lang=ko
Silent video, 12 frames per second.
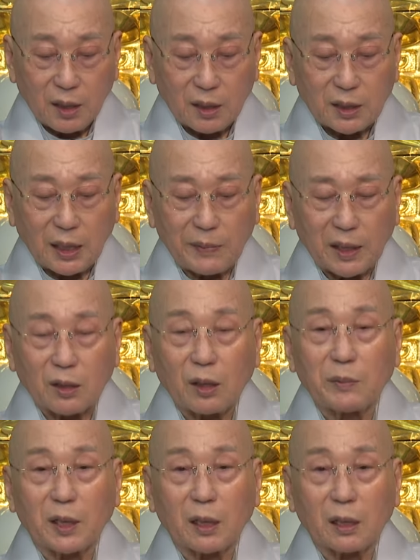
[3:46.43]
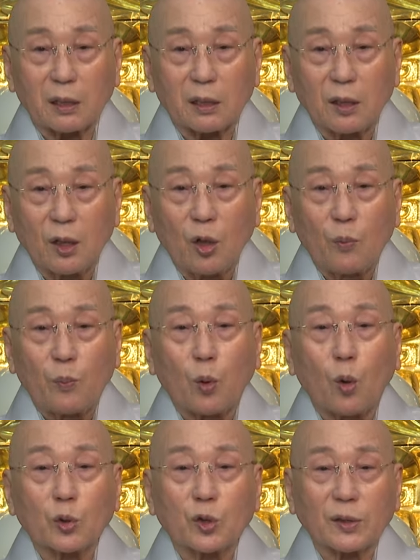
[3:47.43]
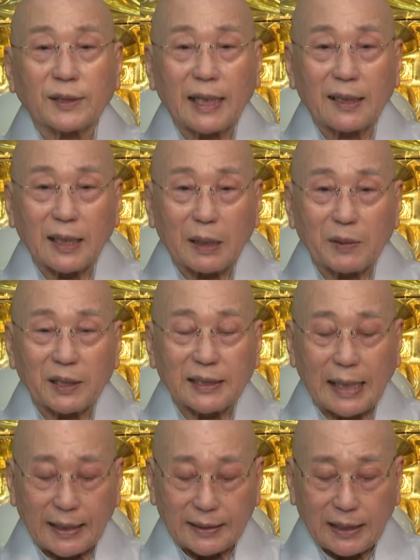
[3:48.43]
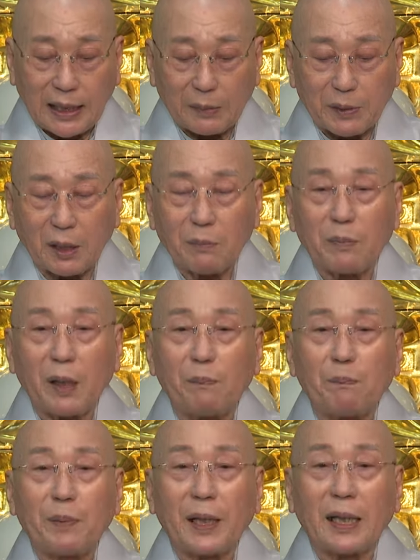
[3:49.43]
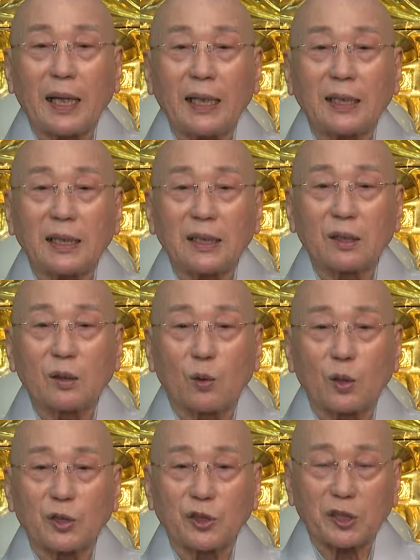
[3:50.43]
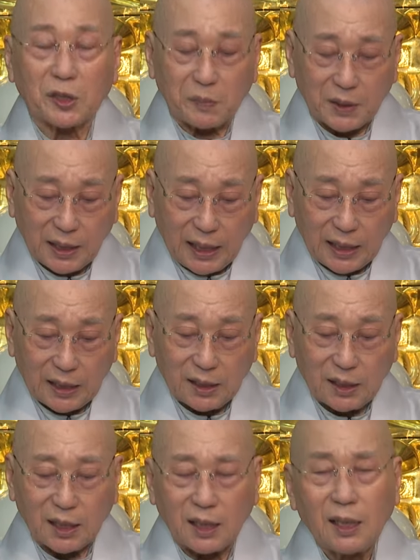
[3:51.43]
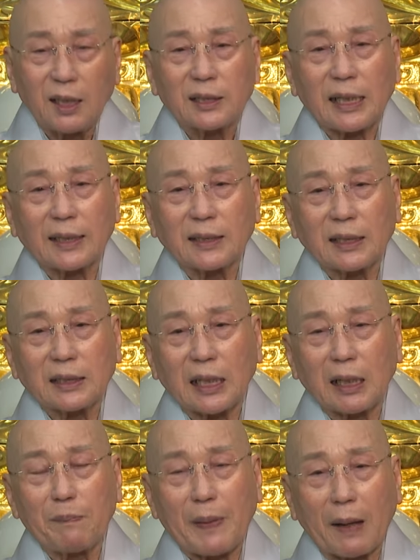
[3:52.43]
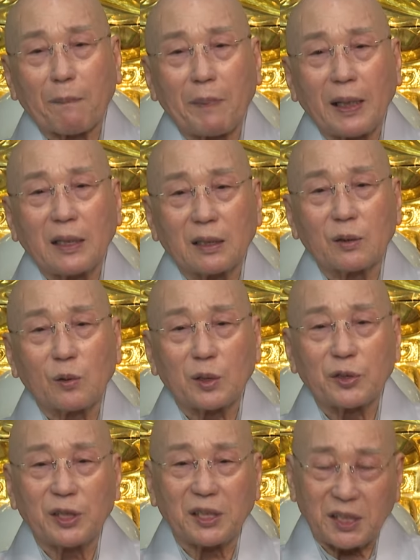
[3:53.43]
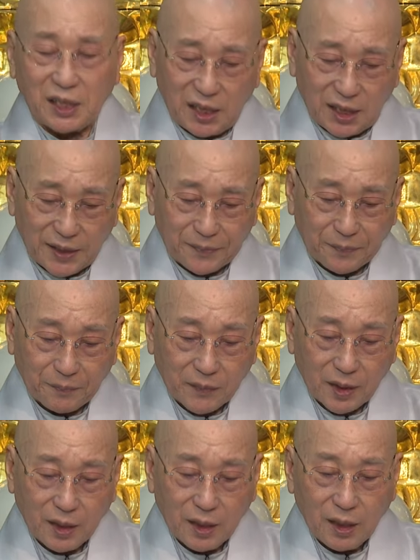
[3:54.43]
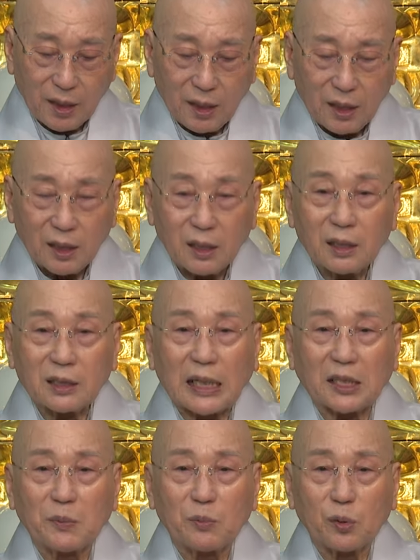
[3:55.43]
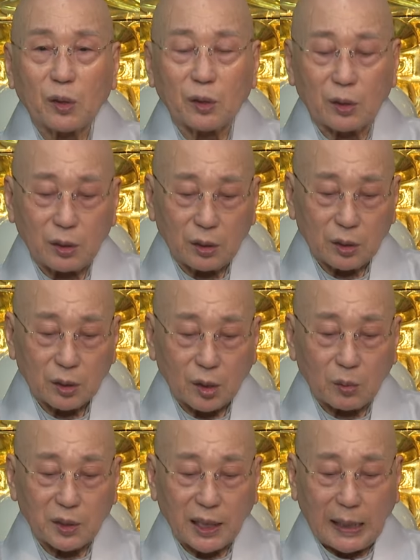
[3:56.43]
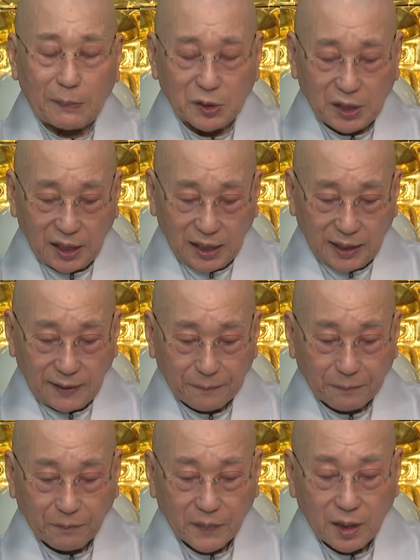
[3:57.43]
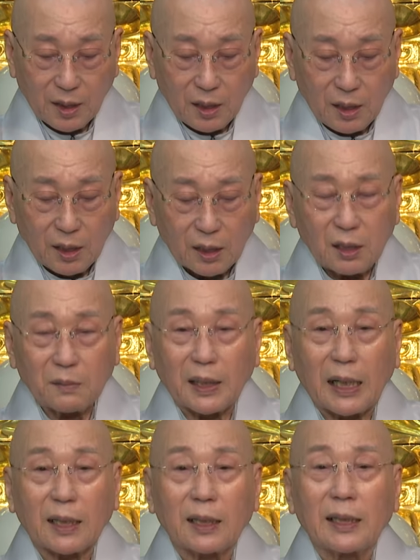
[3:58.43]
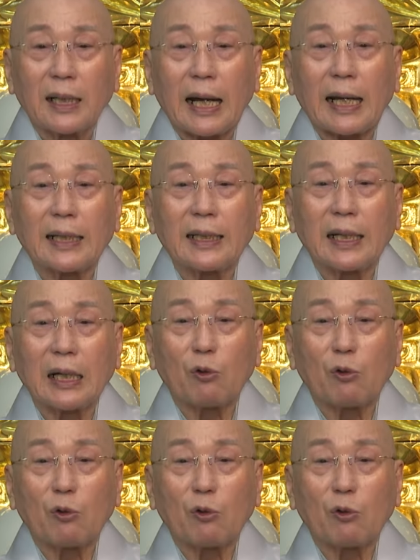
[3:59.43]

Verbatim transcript: 그다음에 그러면 보석상을 하면 장사라면 몇 배의 이득을 올릴 수 있습니까? 그랬더니 장사 잘하면 100배 이득은 올릴 수 있지. 그래서 다시 물어요. 여우리가 아버지에게. 그럼 한날에